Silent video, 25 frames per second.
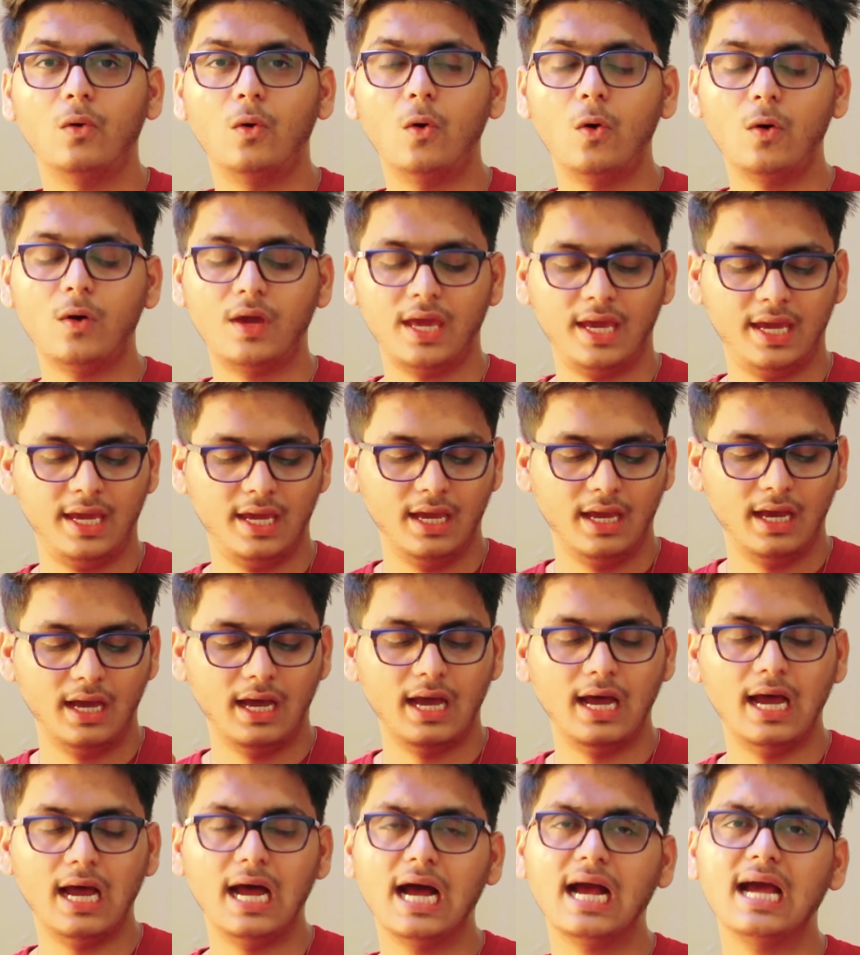ओके
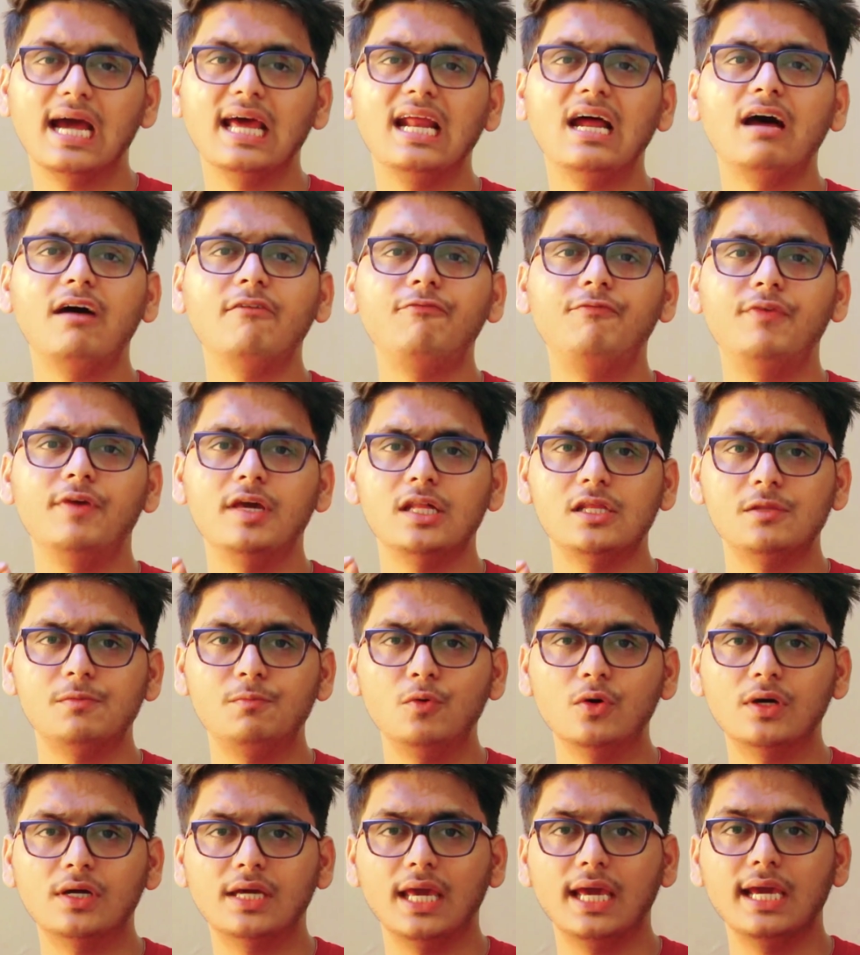अगर आप
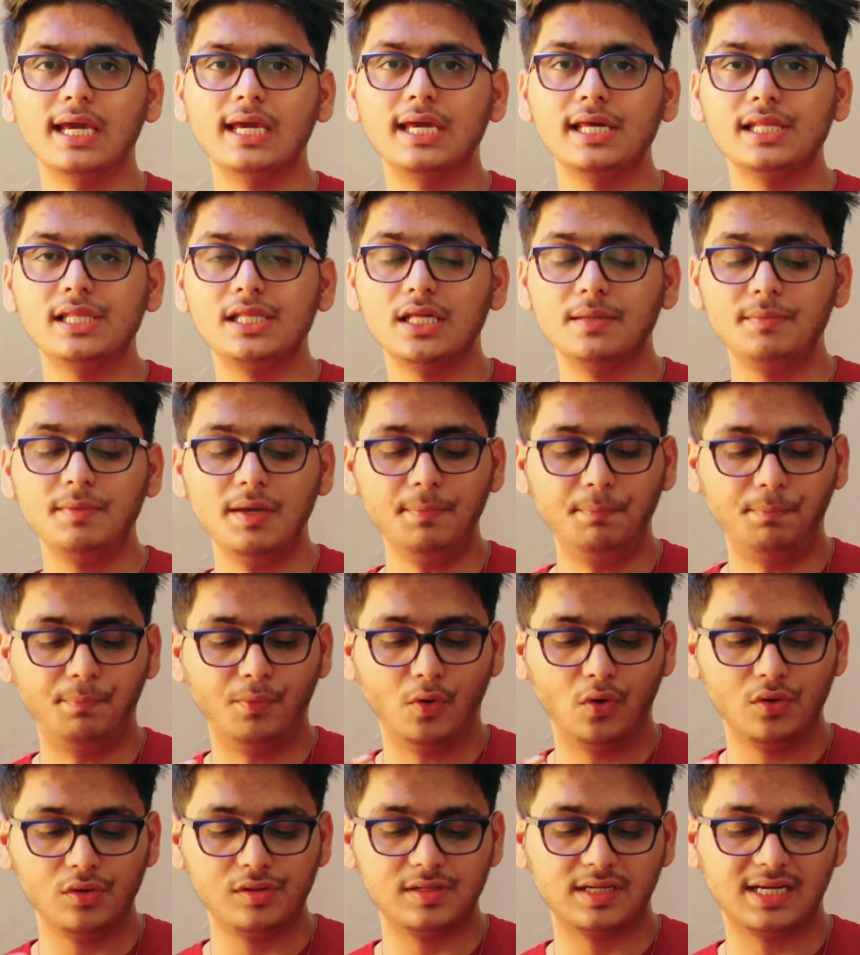फेसबुक के किसी भी
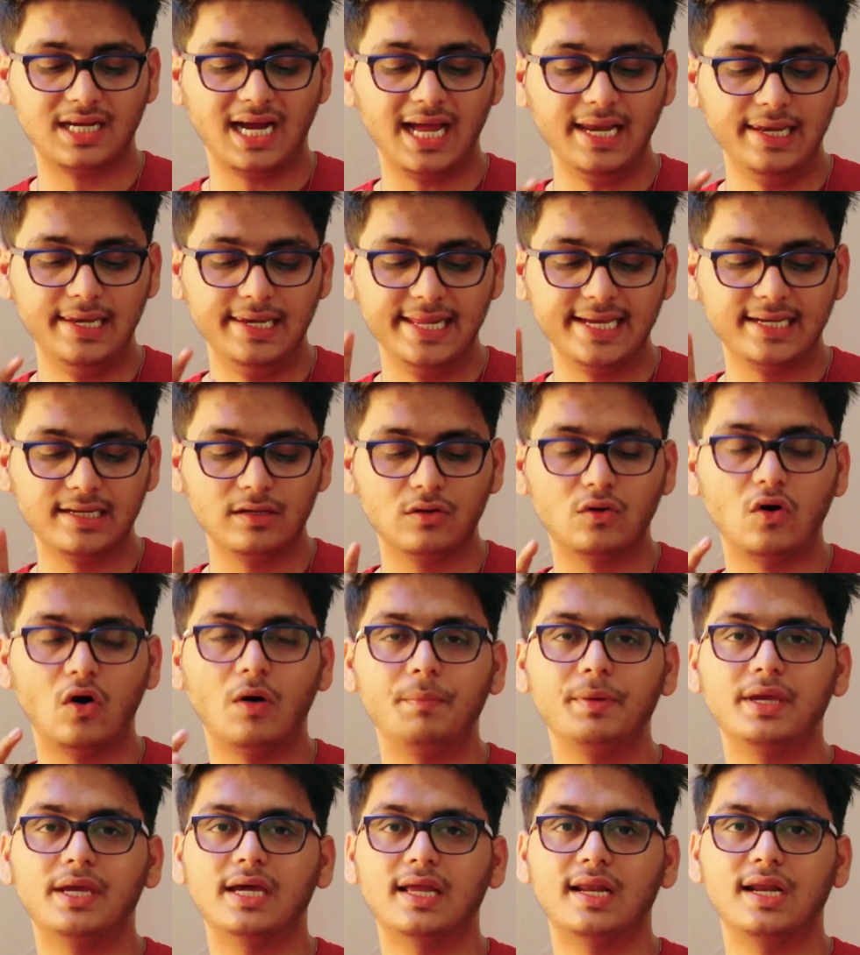पोस्ट का लिंक
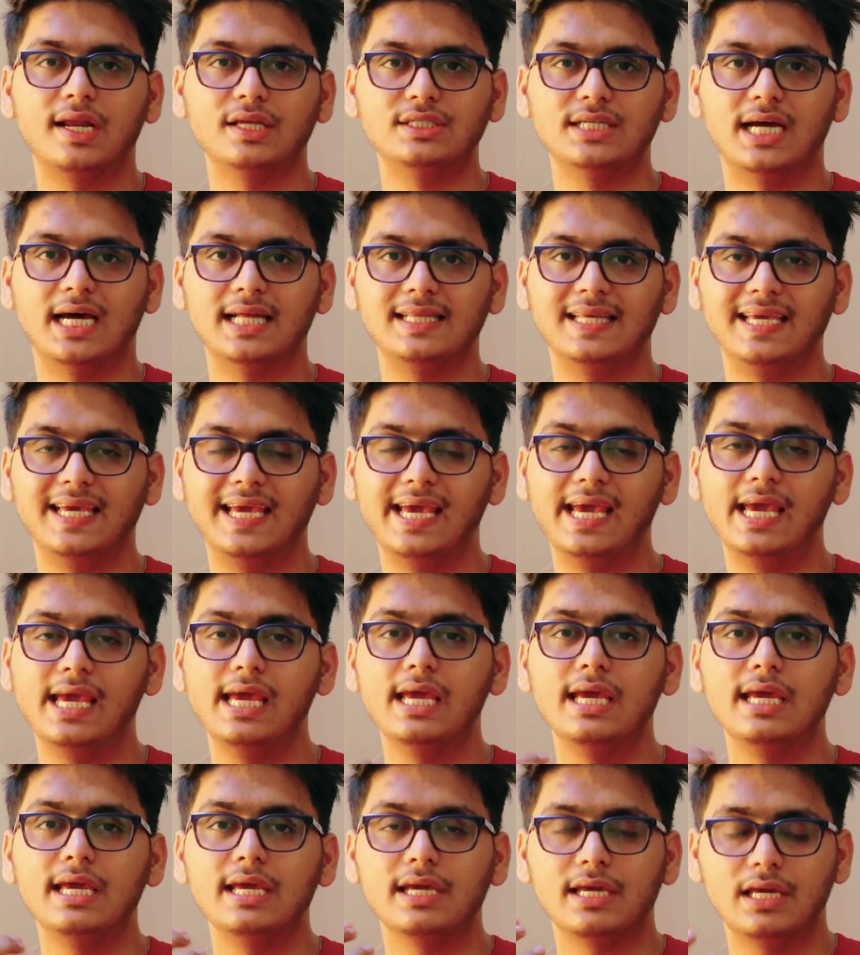कॉपी करना चाहते हैं
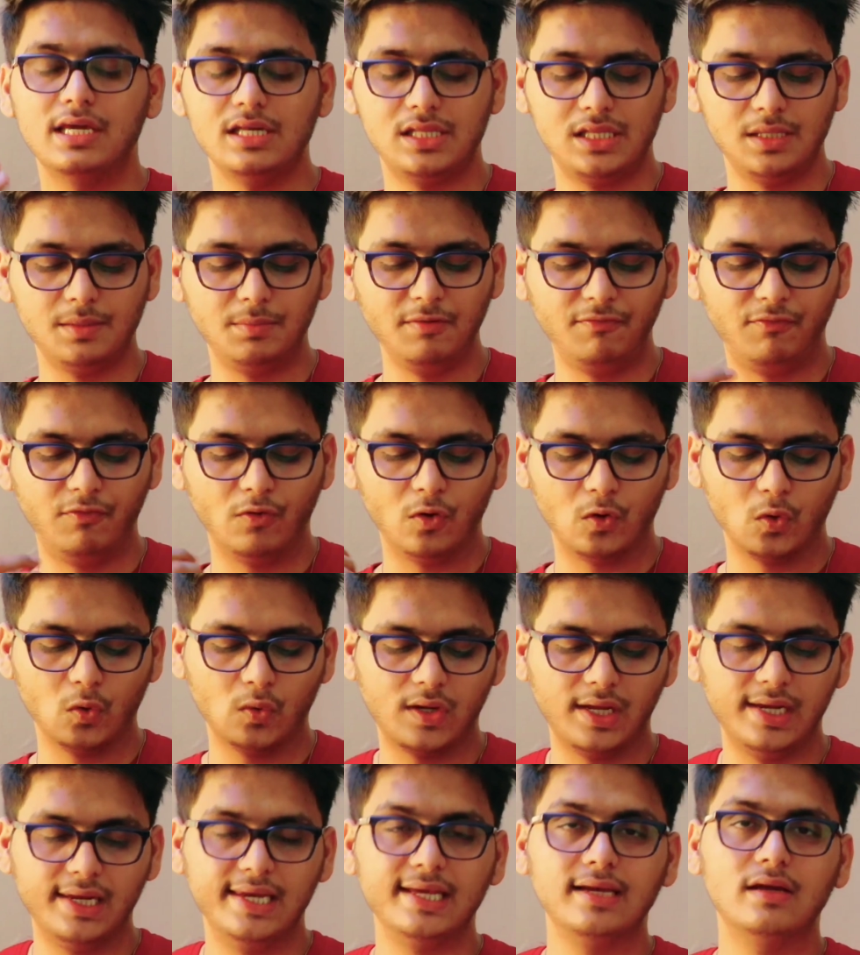किसी भी
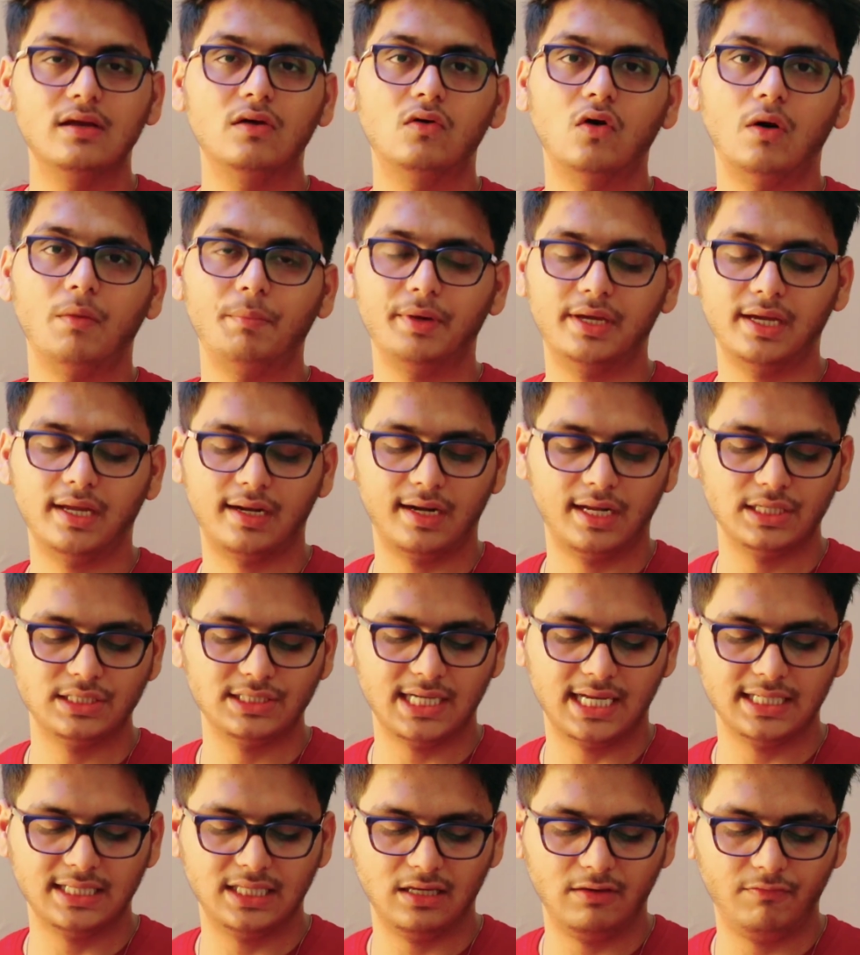फोटो का लिंक कॉपी करना
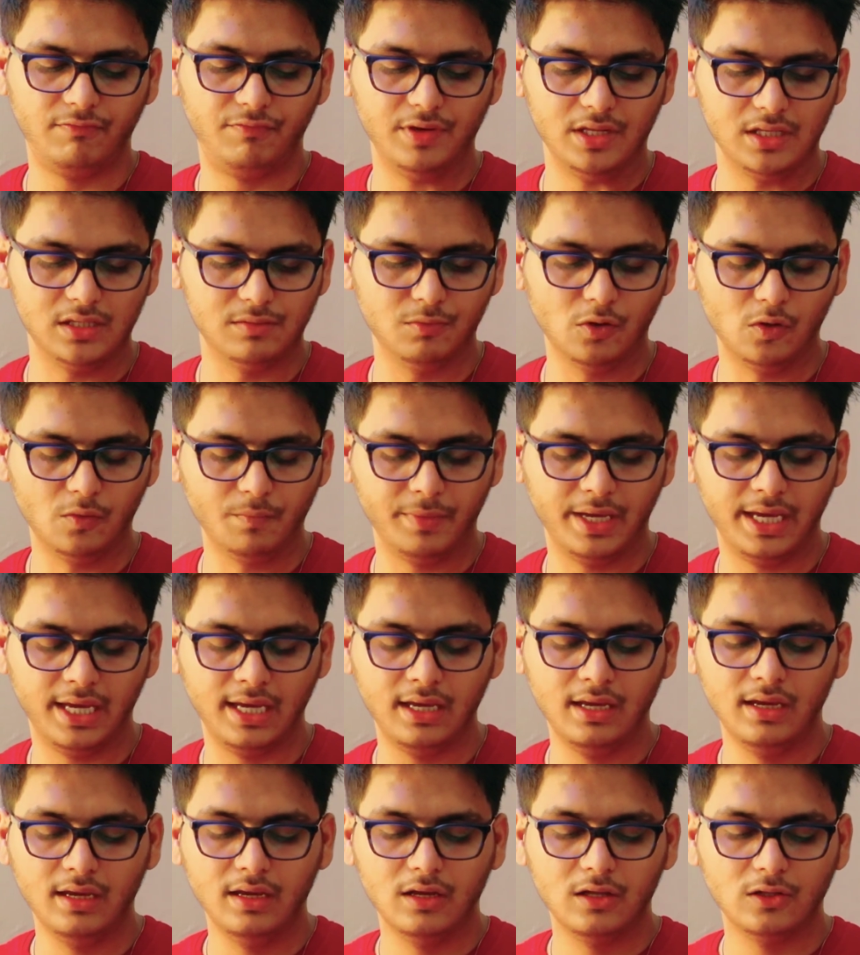चाहते हैं फेसबुक
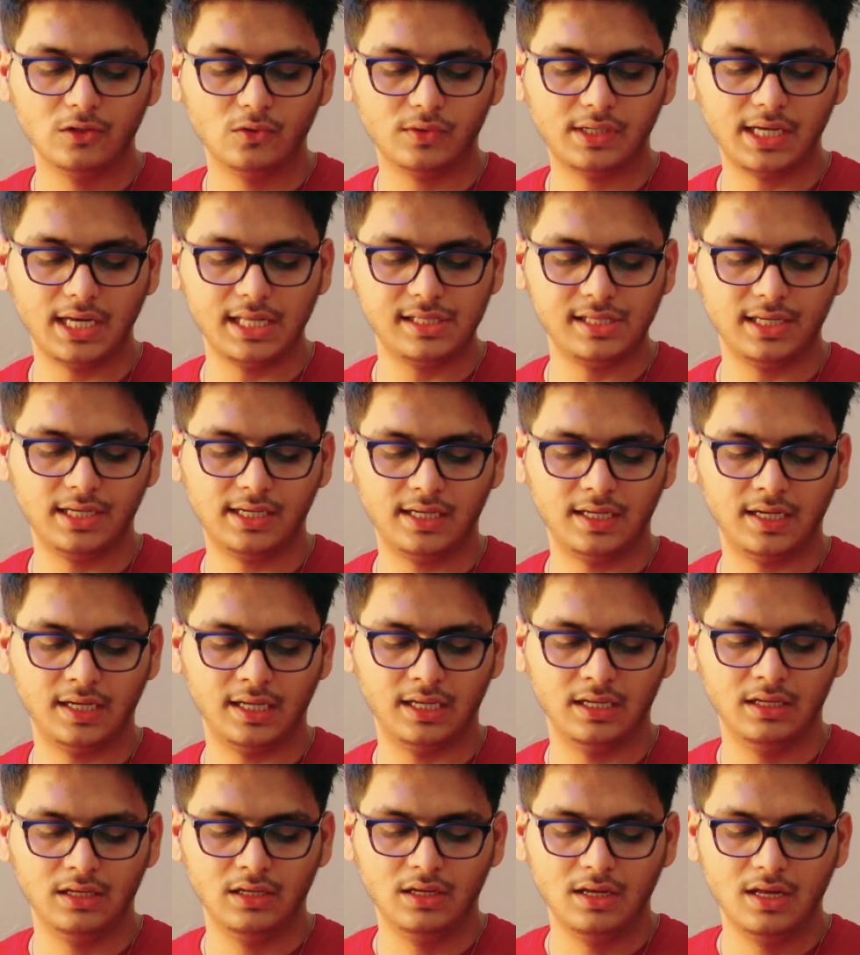में तो कैसे
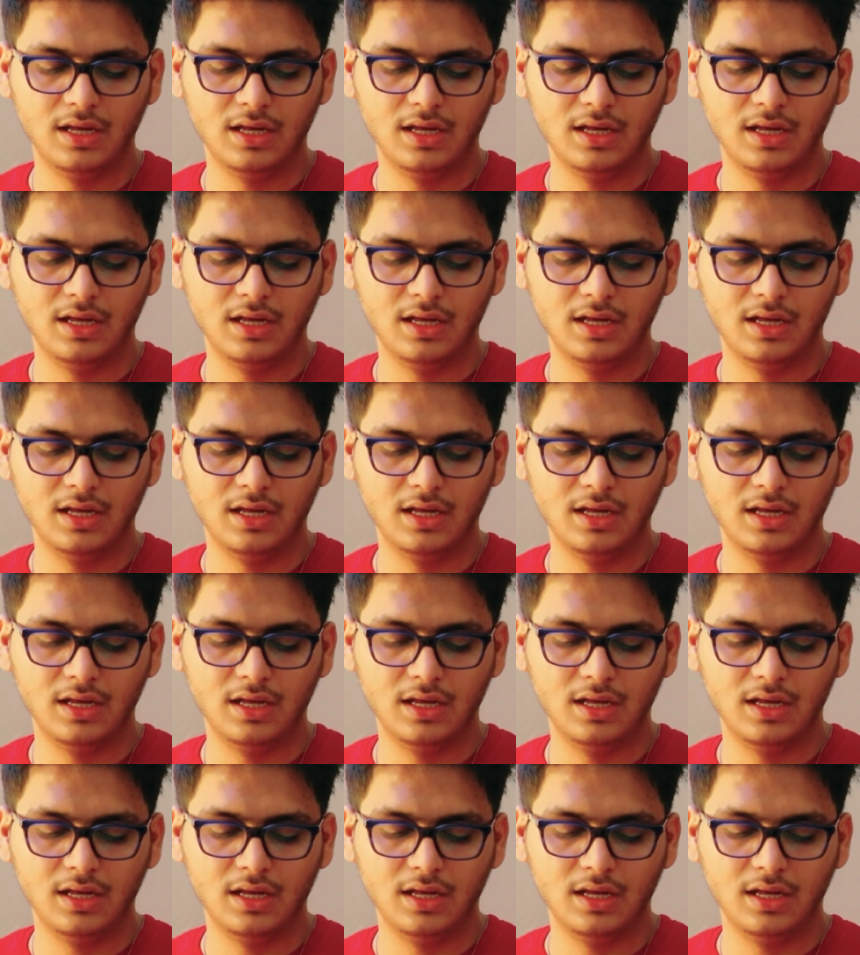करें